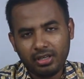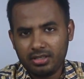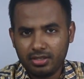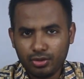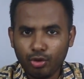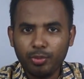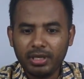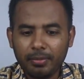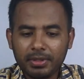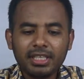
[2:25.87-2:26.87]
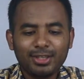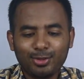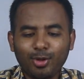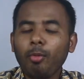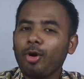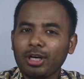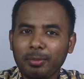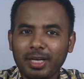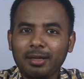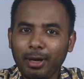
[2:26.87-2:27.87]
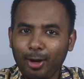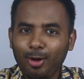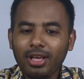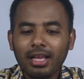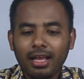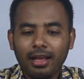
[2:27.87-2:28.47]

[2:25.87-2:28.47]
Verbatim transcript: কাজ চলবে কিন্তু টমহকটা পাইলে ভালো হয়